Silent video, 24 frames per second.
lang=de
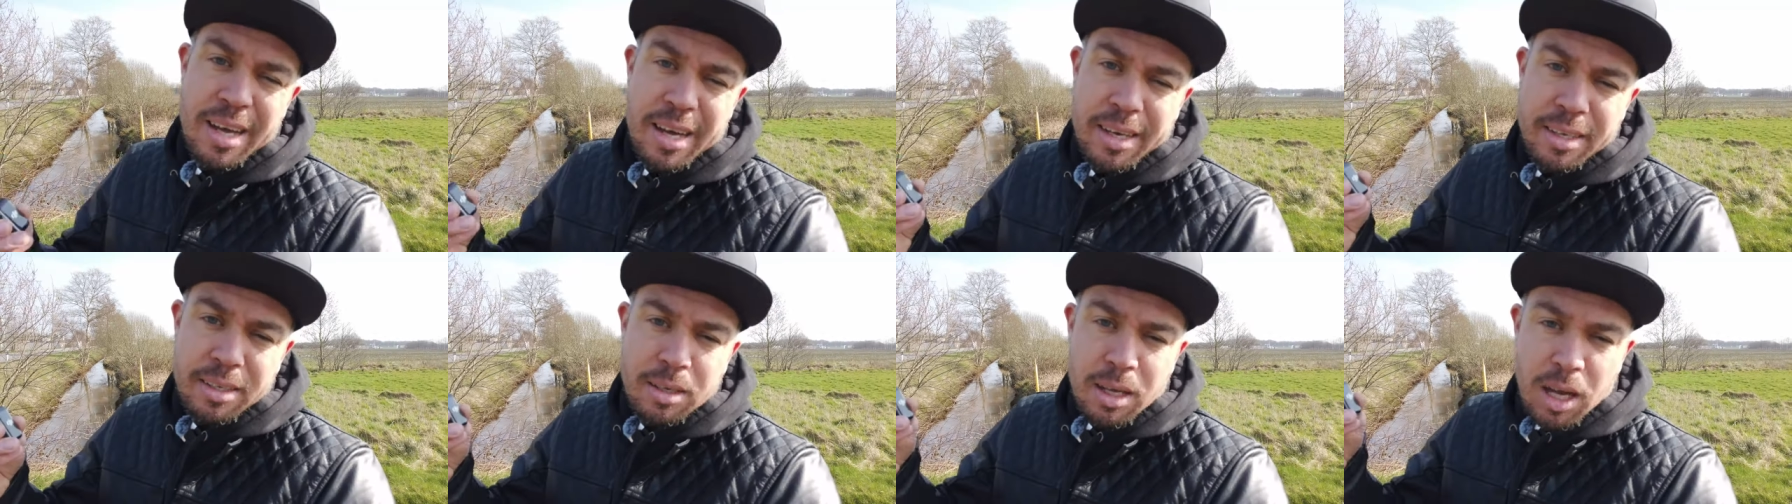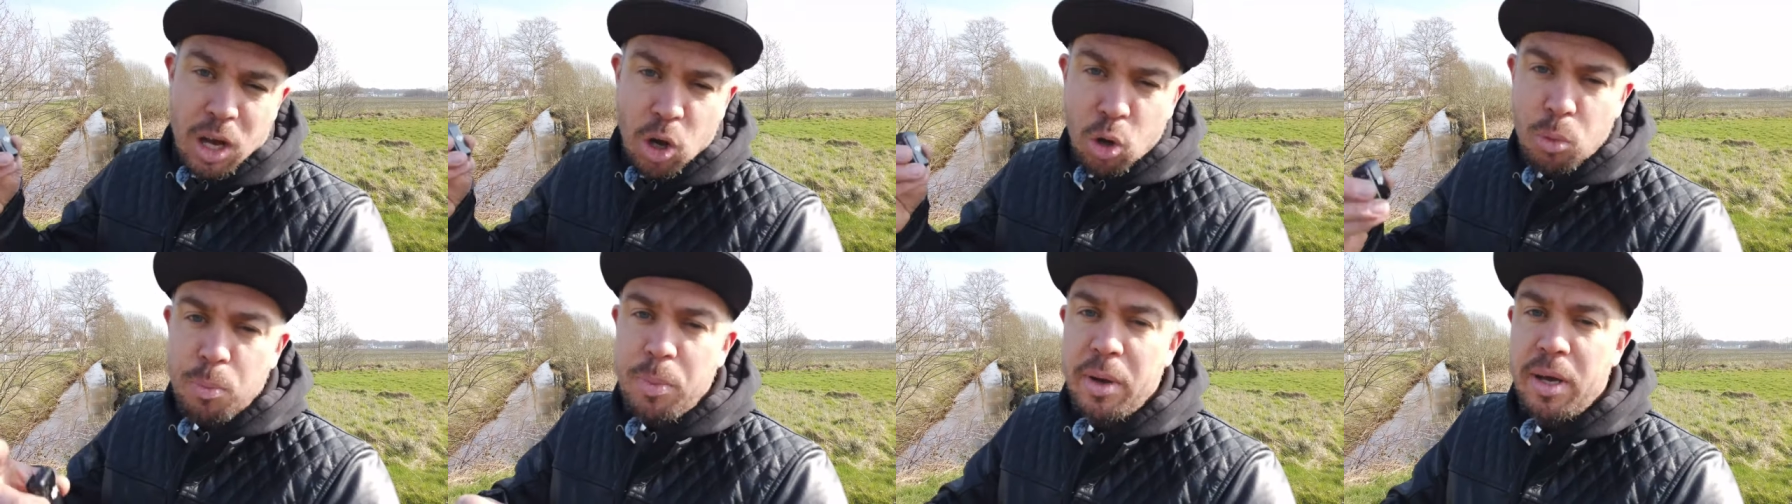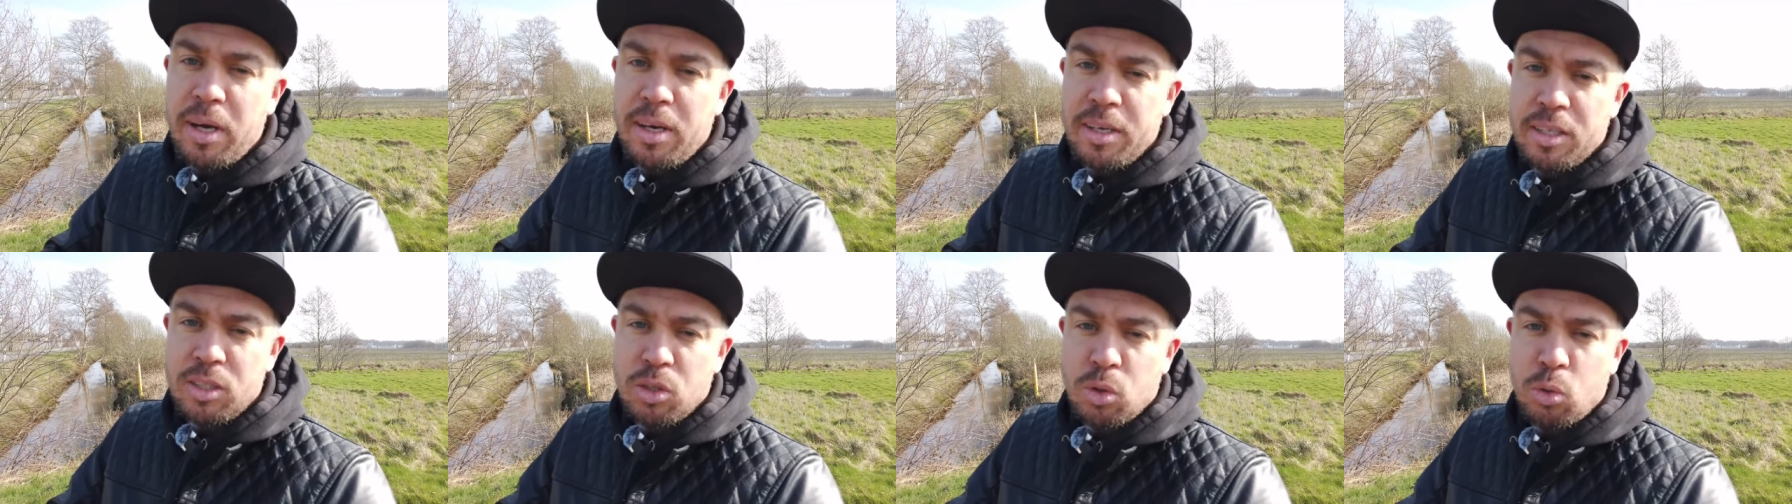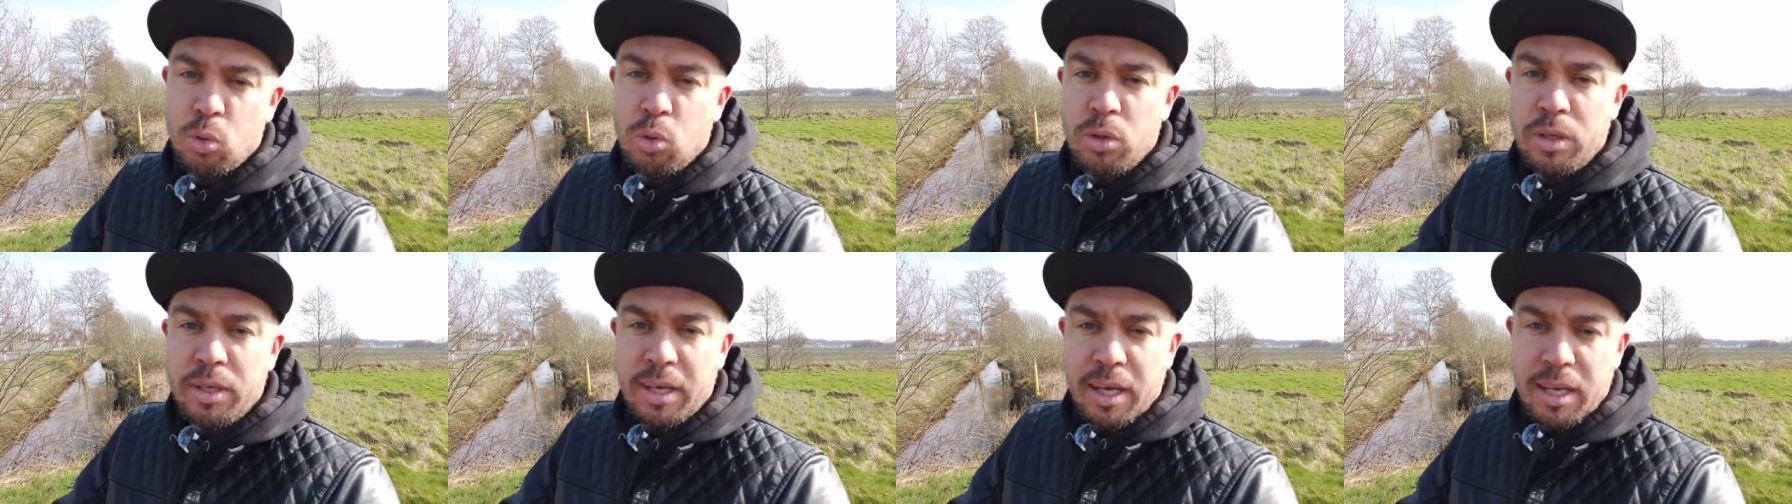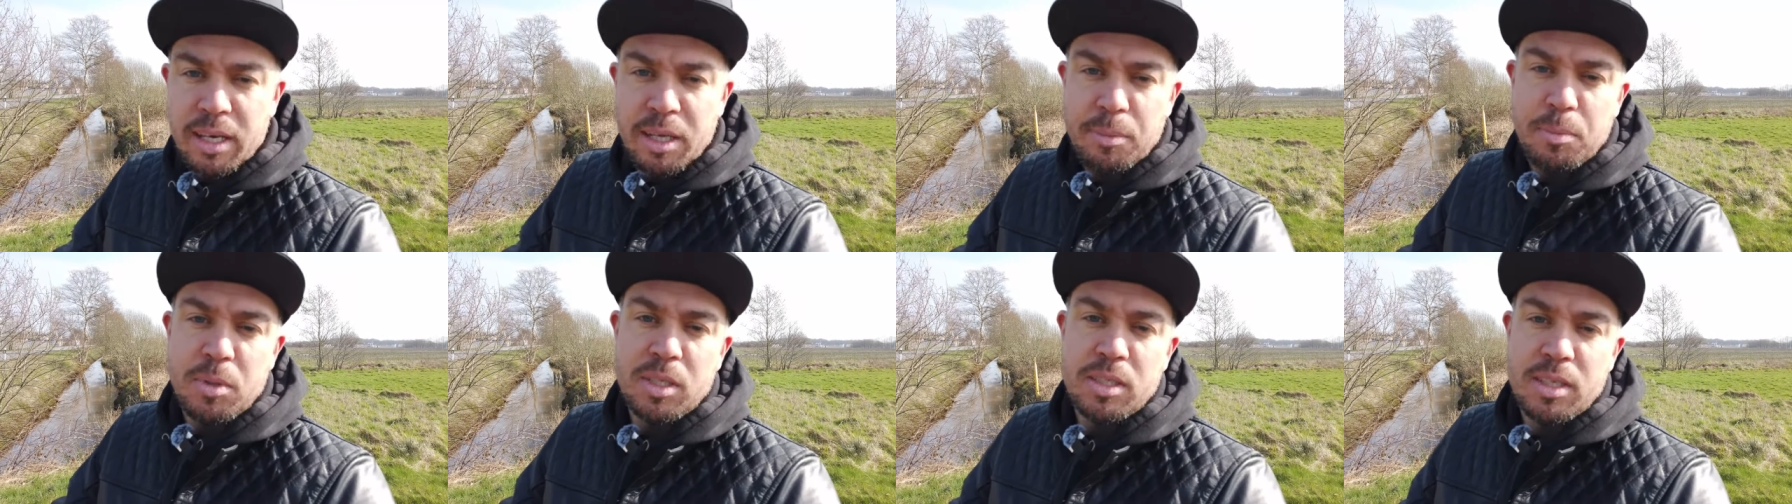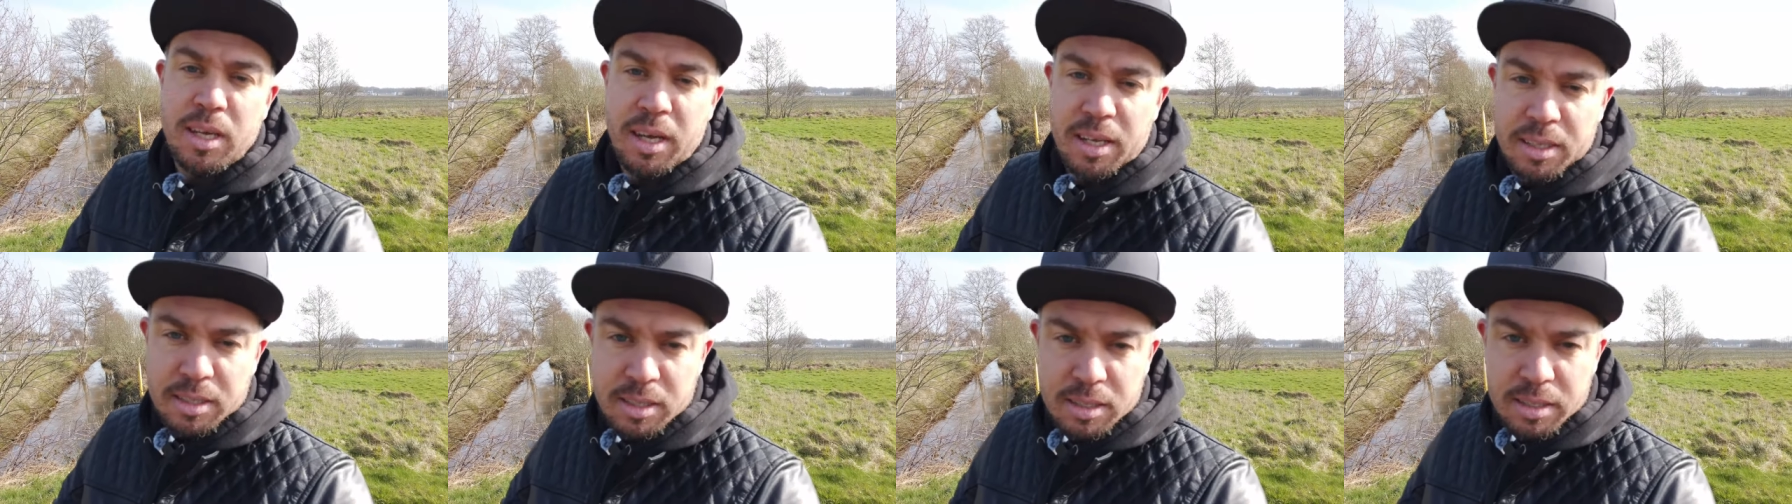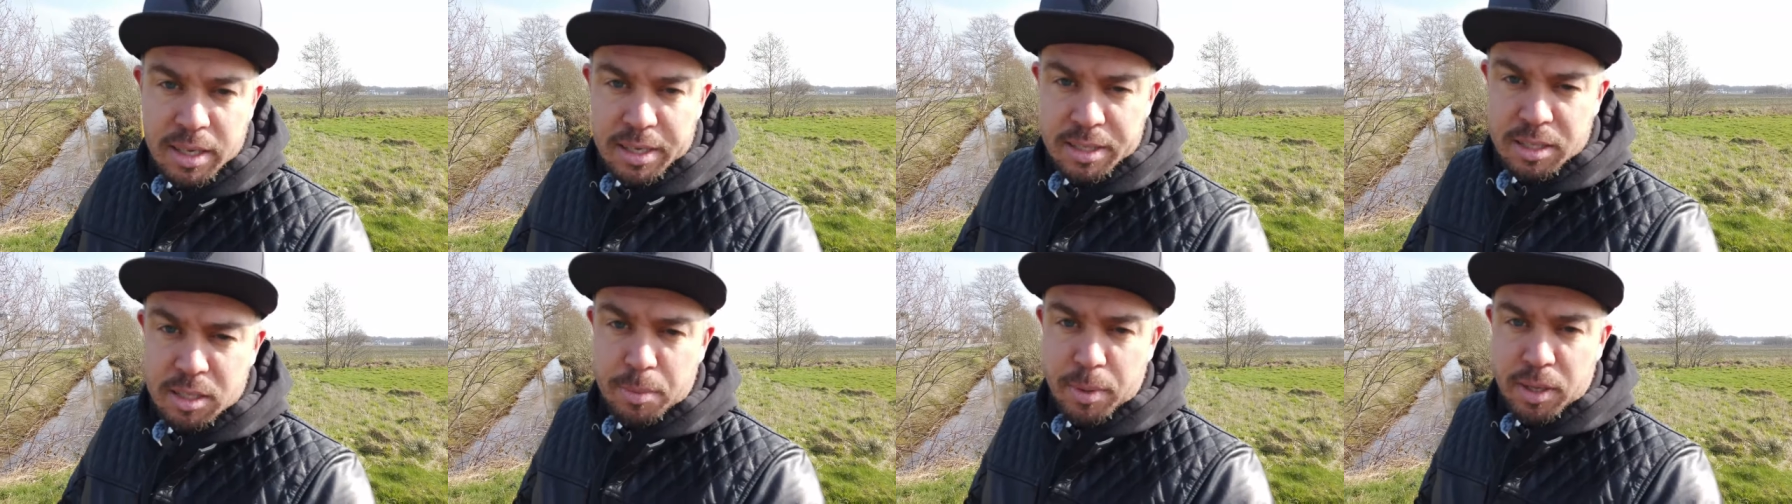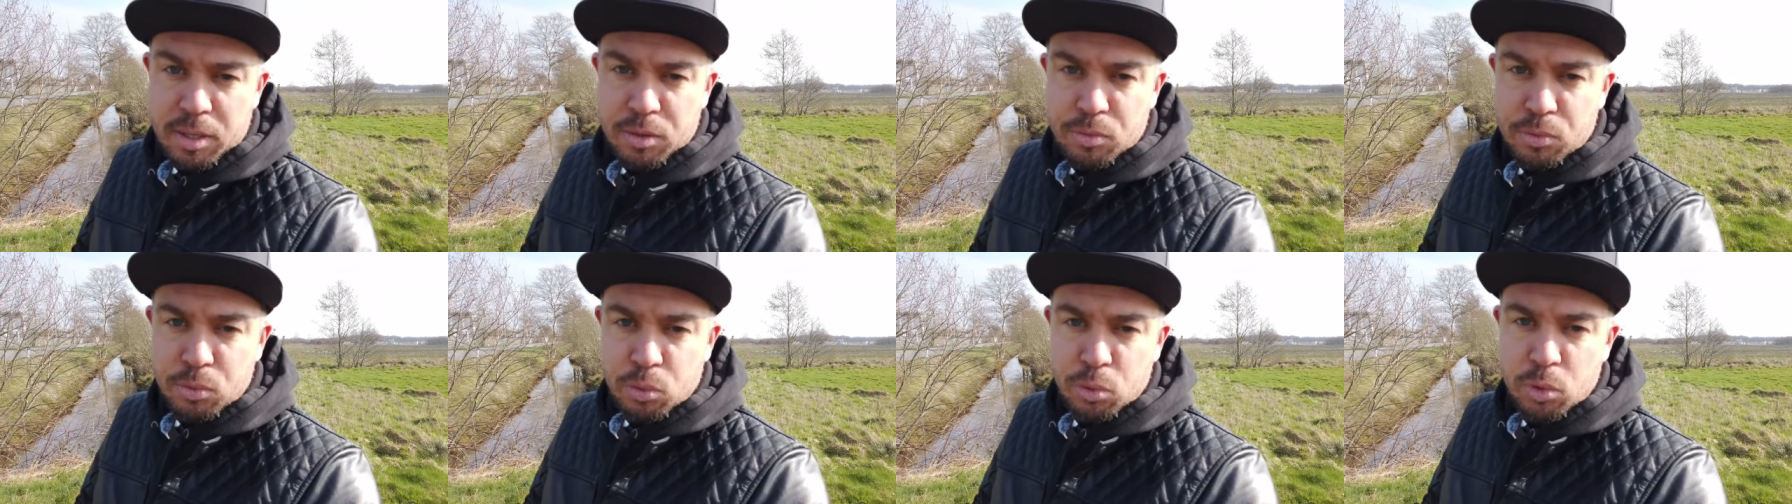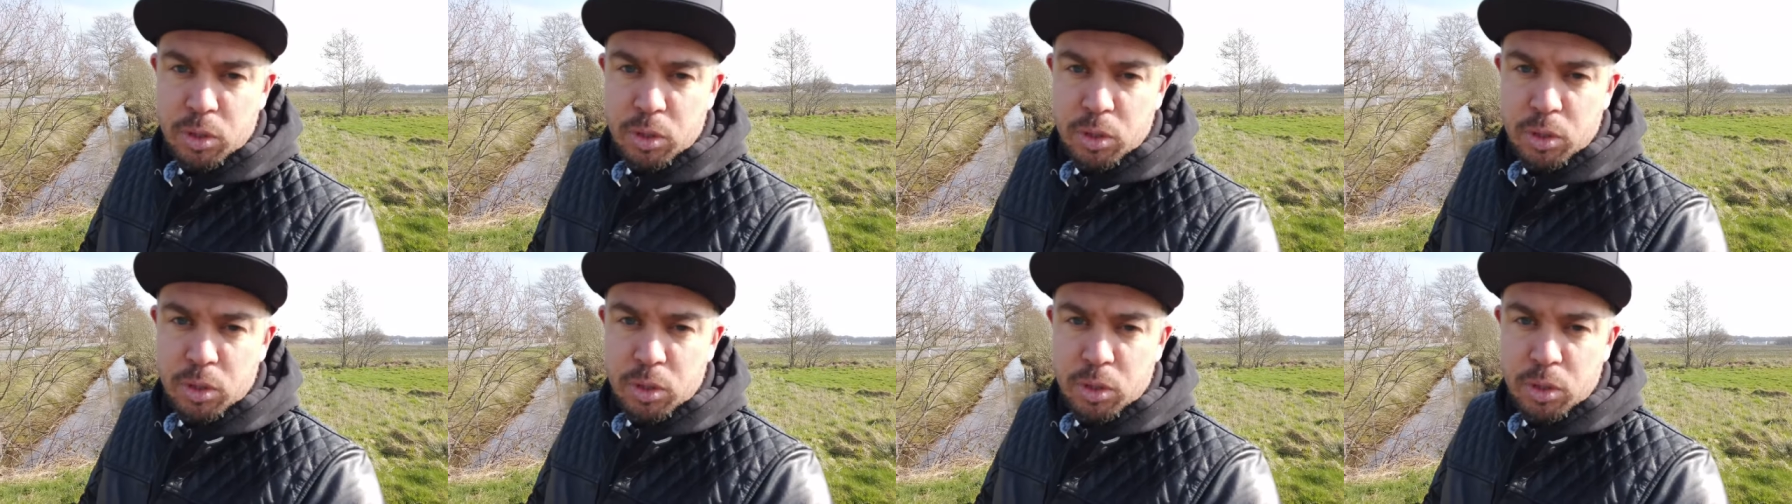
nein, auch bei Elektronik erlebt das Ganze seinen zweiten